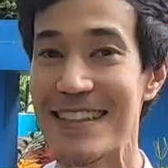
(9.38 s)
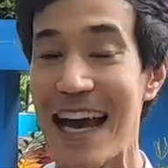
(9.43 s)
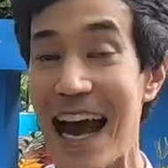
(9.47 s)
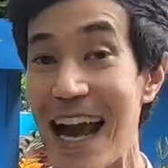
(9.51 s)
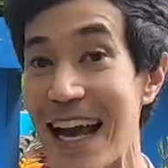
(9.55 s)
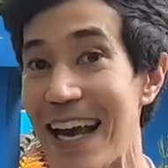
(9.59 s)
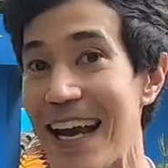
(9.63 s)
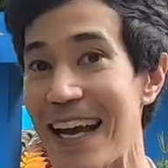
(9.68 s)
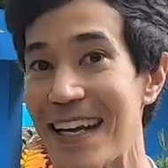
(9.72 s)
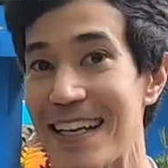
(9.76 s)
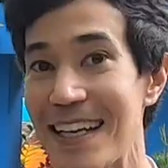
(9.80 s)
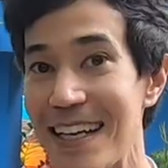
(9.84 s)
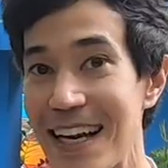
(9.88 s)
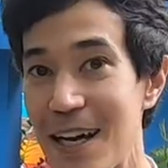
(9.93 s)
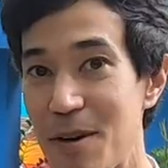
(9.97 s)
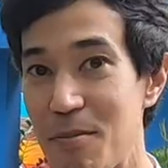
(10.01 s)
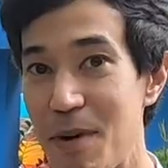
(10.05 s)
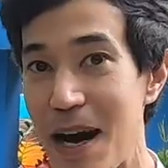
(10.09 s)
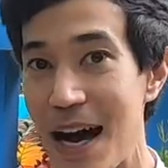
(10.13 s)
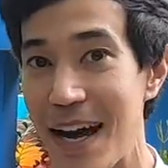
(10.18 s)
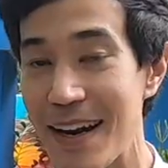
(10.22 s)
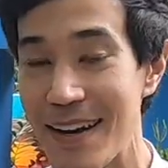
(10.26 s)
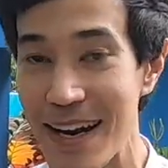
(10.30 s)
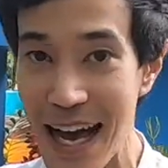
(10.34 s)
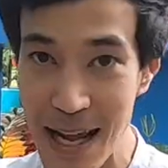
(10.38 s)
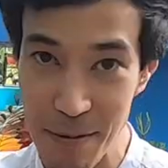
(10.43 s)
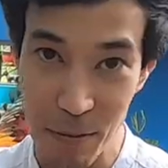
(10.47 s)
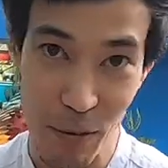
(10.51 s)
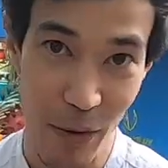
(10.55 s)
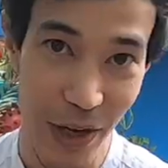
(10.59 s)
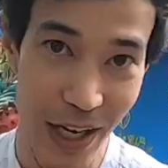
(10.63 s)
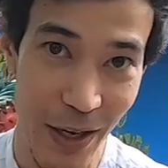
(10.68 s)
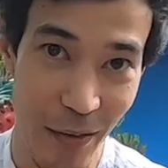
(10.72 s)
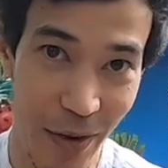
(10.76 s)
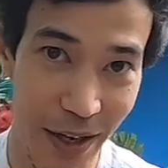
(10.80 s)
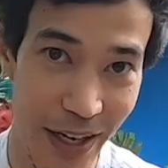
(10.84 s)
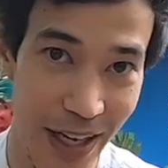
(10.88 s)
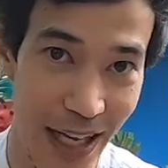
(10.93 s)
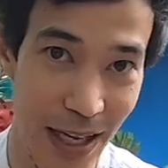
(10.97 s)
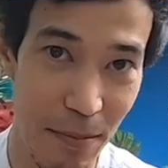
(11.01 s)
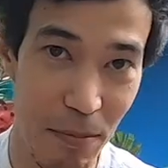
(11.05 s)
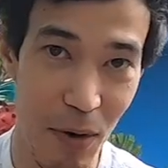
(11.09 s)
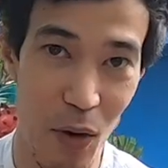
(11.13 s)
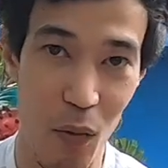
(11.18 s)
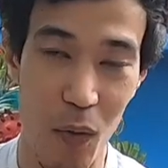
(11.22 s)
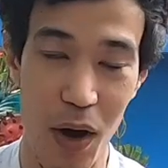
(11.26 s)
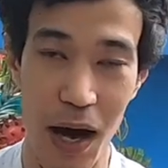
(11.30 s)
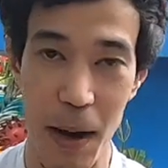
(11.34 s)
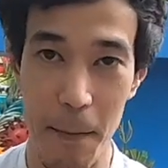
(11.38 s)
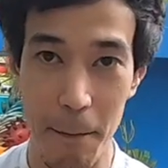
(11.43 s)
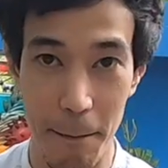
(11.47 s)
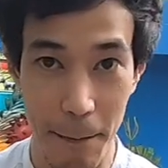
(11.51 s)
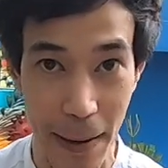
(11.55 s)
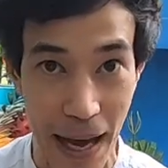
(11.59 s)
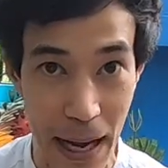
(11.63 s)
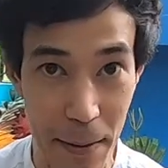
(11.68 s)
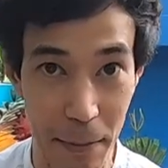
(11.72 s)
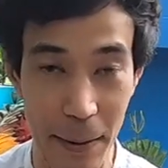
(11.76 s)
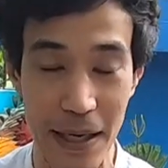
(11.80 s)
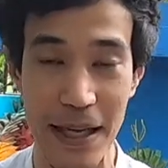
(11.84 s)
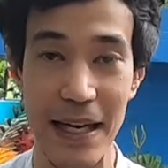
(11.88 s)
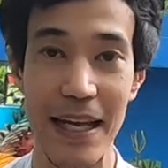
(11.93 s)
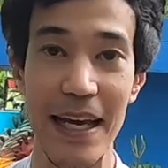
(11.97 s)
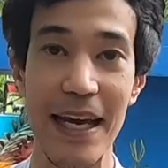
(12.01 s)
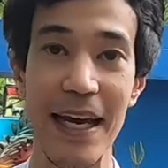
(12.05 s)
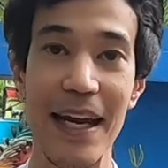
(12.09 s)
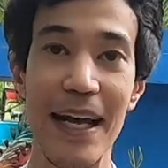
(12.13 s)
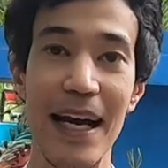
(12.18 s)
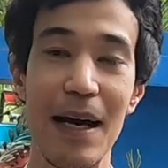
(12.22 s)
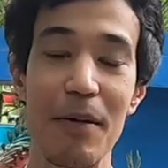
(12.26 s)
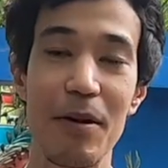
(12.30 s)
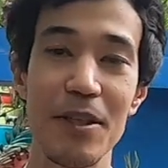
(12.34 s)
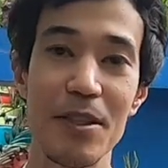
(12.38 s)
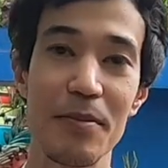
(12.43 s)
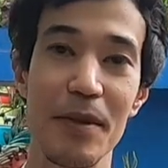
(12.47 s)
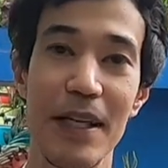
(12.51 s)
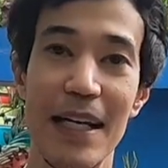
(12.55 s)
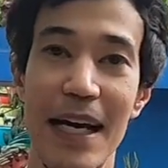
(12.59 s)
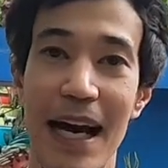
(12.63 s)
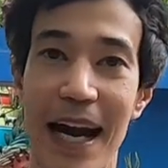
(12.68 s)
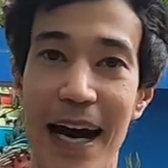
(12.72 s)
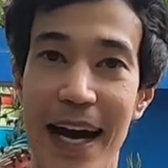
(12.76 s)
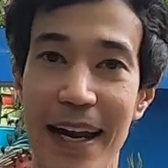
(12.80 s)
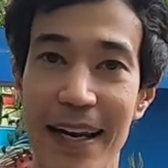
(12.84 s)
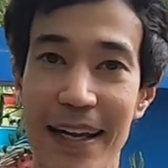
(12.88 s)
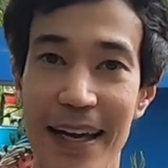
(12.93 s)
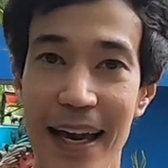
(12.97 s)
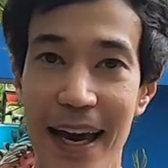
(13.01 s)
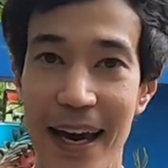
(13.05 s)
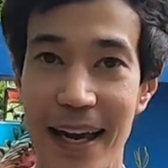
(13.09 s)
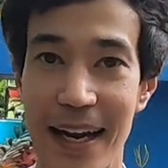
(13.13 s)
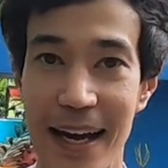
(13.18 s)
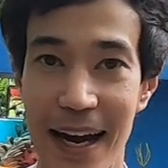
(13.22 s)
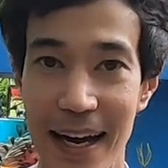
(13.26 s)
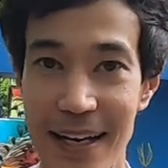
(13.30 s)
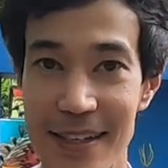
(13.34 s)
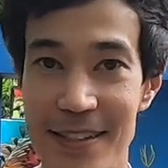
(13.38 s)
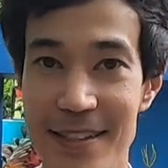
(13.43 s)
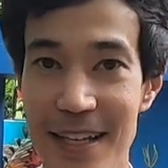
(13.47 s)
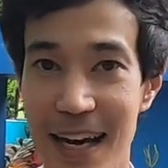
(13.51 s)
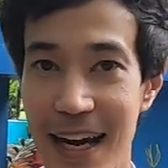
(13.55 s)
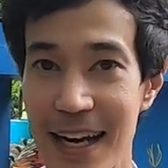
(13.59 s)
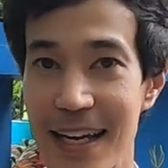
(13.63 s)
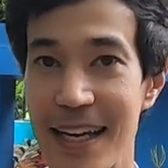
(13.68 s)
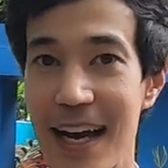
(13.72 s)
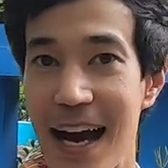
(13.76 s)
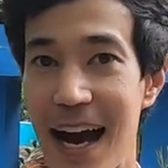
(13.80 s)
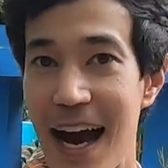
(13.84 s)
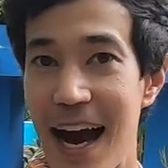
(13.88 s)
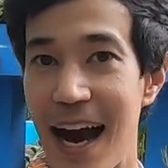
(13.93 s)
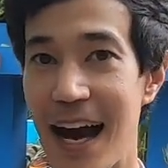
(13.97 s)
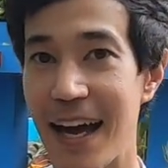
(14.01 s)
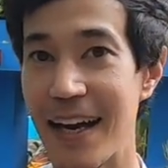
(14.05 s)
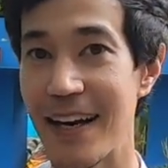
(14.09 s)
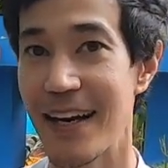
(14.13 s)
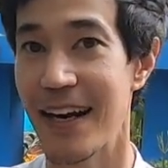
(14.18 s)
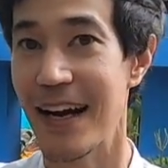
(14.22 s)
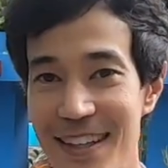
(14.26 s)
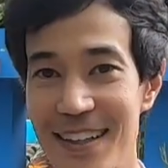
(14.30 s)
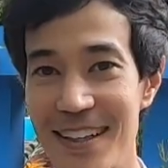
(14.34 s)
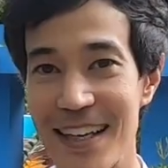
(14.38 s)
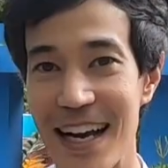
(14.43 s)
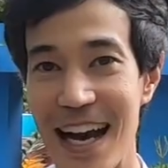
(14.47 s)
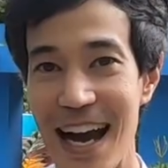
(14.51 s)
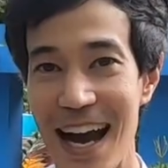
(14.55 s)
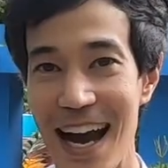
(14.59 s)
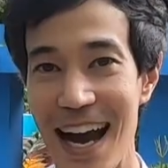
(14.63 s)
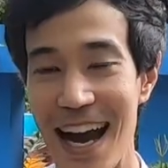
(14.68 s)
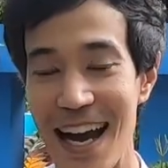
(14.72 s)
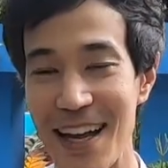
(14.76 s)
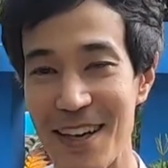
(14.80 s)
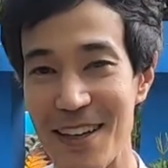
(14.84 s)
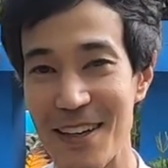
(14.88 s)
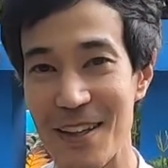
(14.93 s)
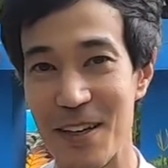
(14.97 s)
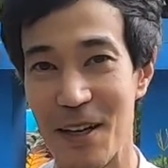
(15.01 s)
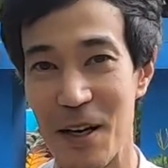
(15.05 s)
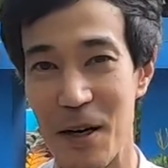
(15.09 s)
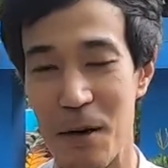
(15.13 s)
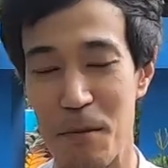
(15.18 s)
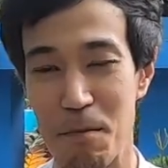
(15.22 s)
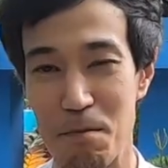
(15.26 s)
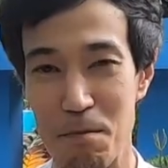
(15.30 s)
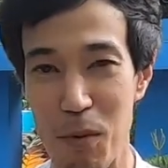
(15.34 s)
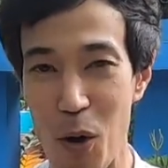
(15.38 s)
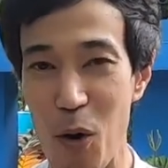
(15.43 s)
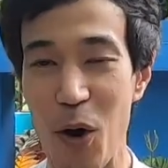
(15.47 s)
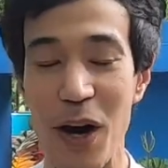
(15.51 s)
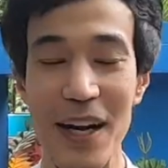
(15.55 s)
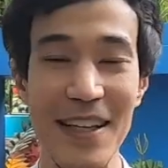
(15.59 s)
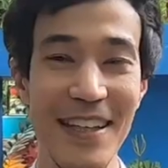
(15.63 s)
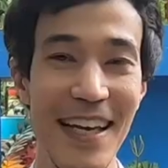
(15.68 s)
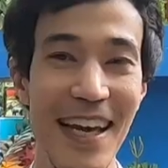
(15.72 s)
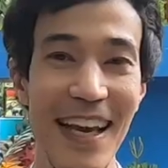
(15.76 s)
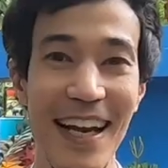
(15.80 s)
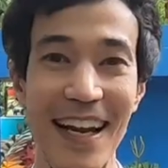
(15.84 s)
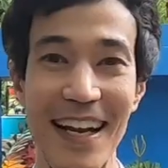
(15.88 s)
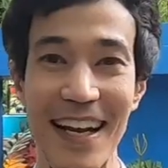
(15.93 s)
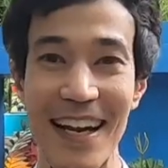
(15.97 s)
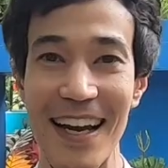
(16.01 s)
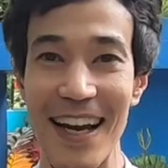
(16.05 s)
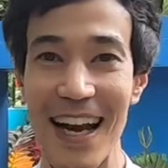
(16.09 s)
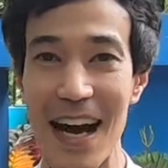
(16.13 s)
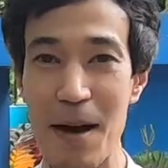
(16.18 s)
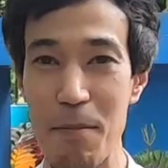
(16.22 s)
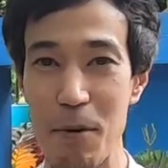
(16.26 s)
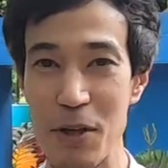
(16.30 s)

สาเหตุที่เรามาราชบุรีวันนี้ เพราะว่าปลายปีนี้นะครับก็จะมีการแข่งขันจักรยานเพื่องานโป่งกระทิงนะครับเพ